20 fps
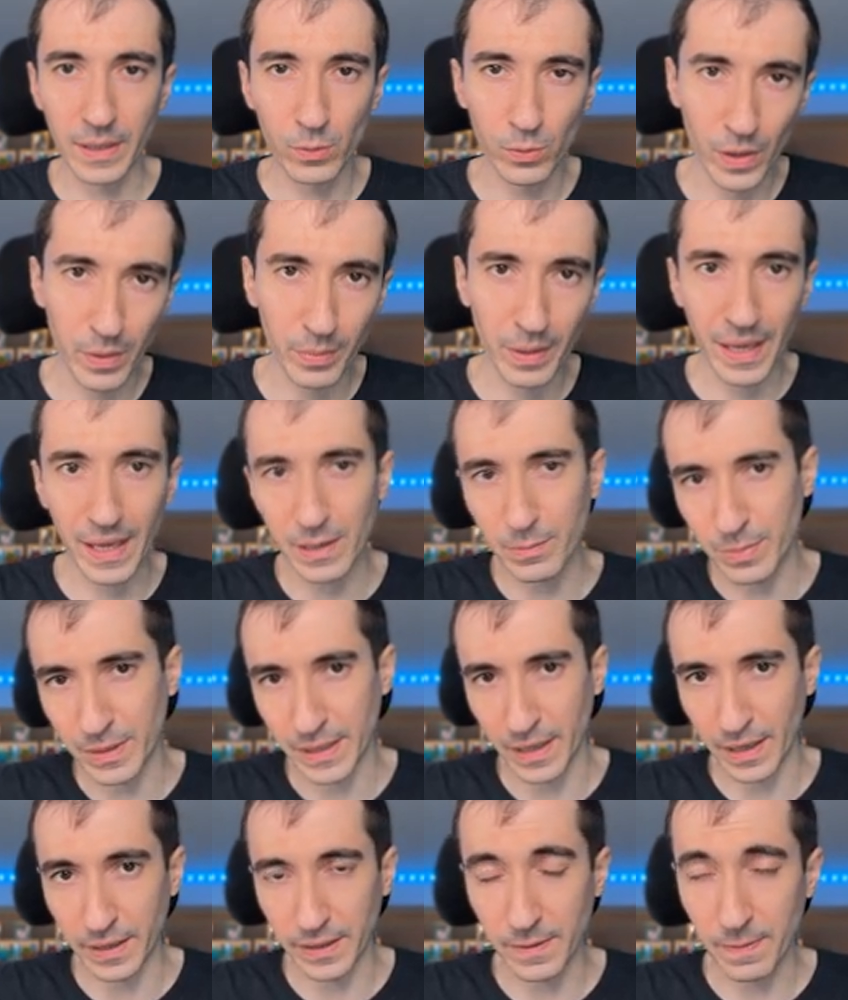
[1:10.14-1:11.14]
Web
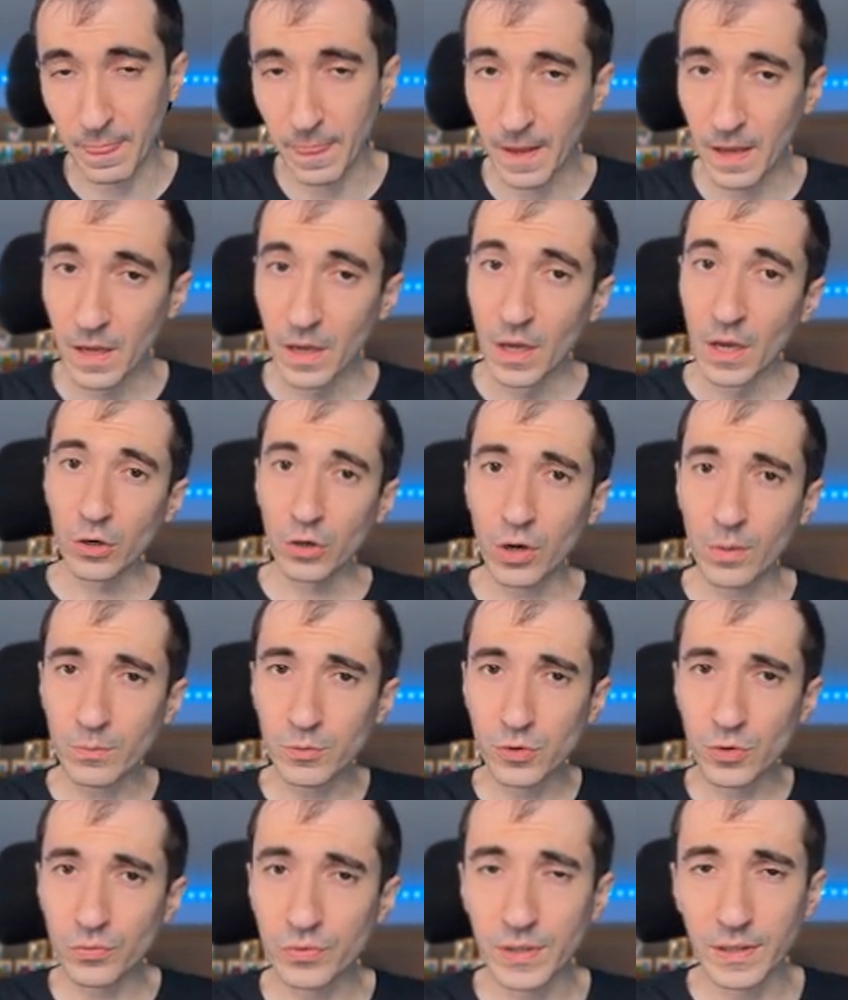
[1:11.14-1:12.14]
API.
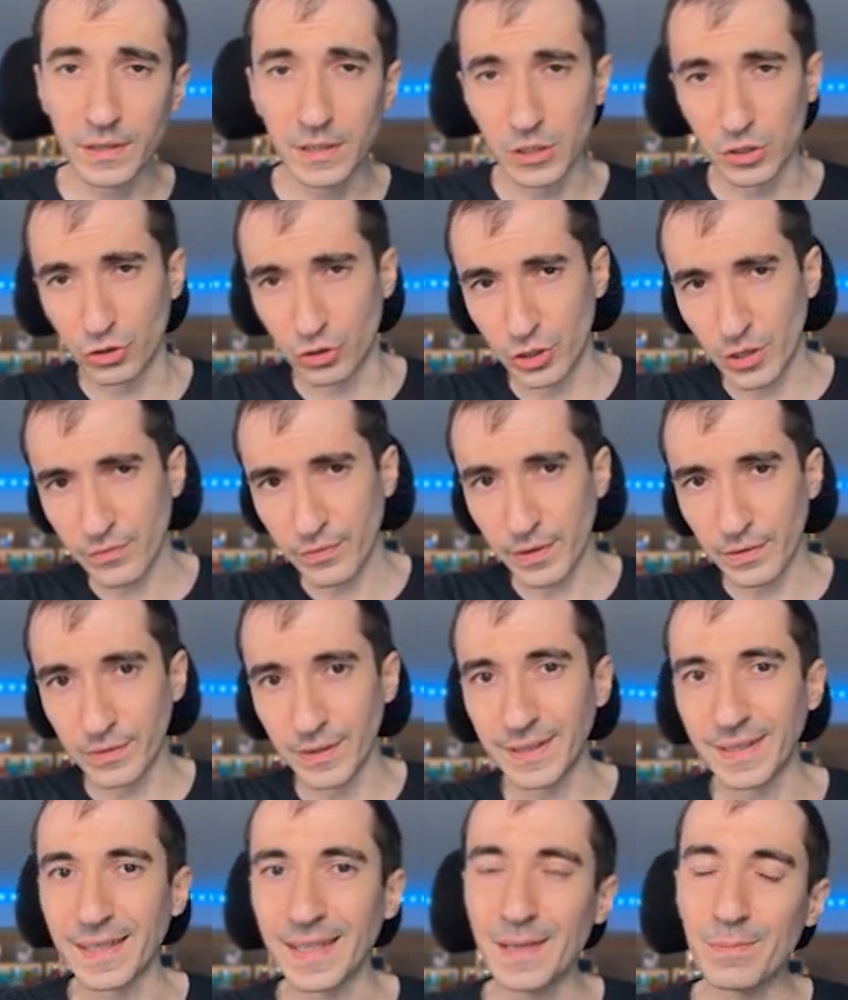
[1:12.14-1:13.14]
Comme je vous ai dit, j'ai fait
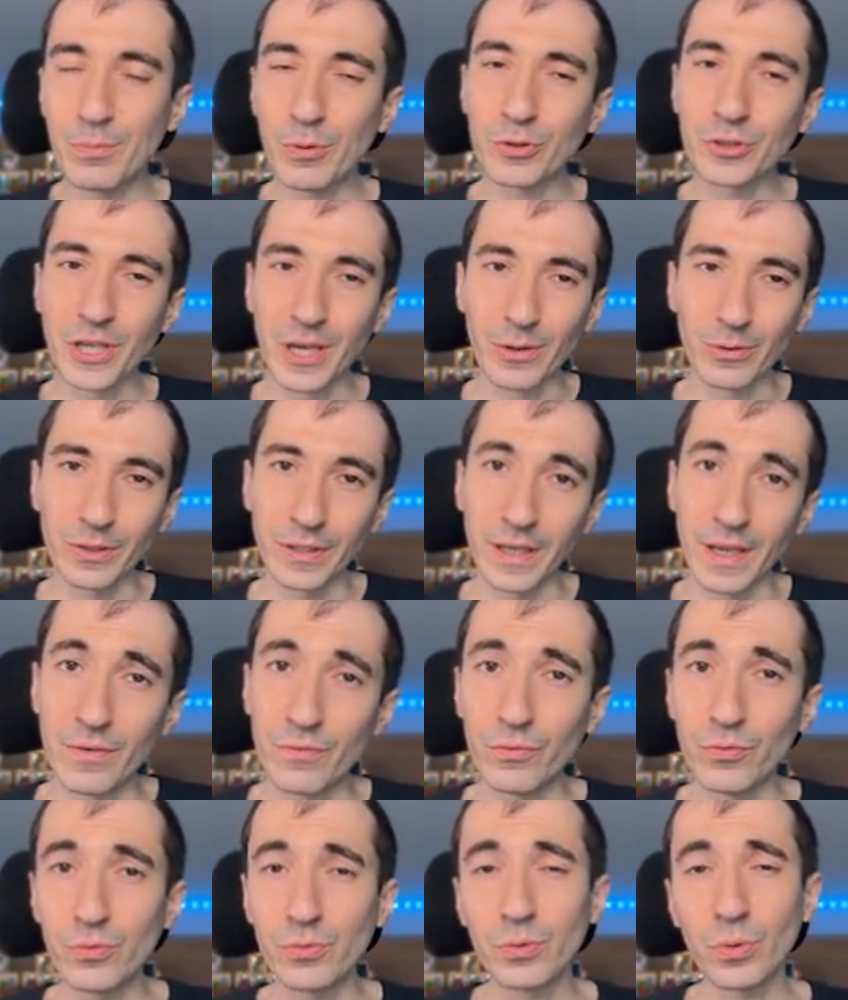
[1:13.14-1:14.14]
vite et pour chacun des
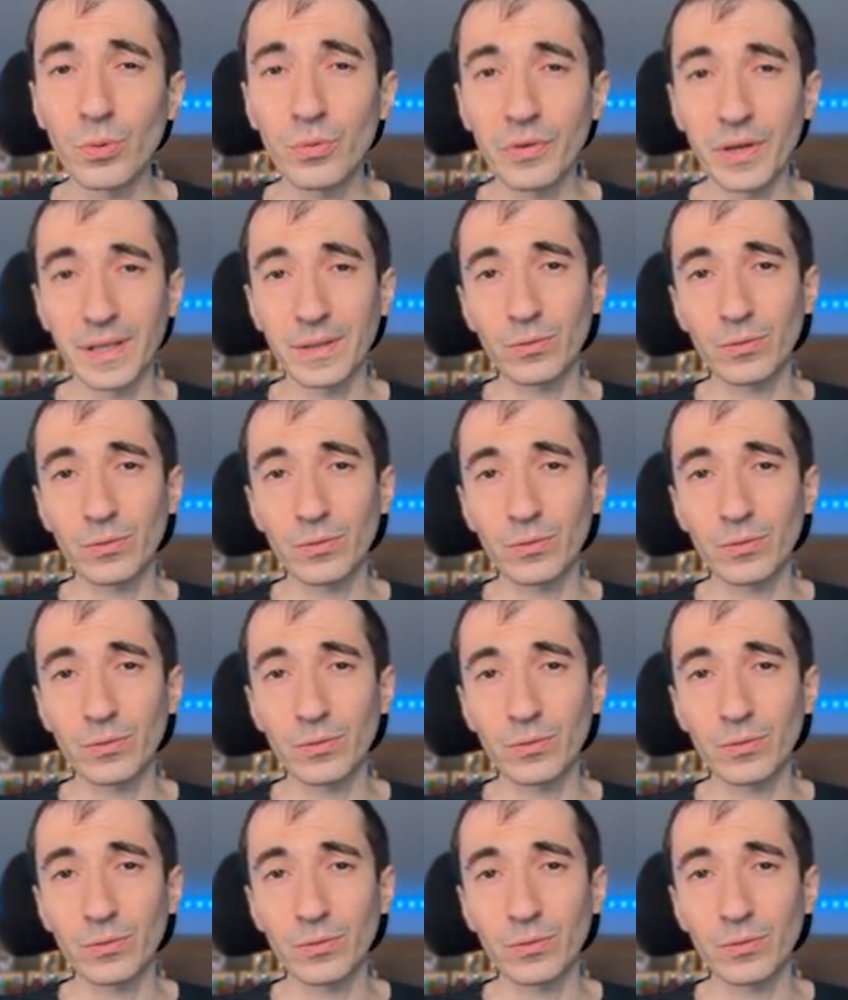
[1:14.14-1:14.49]
cas, vous trouverez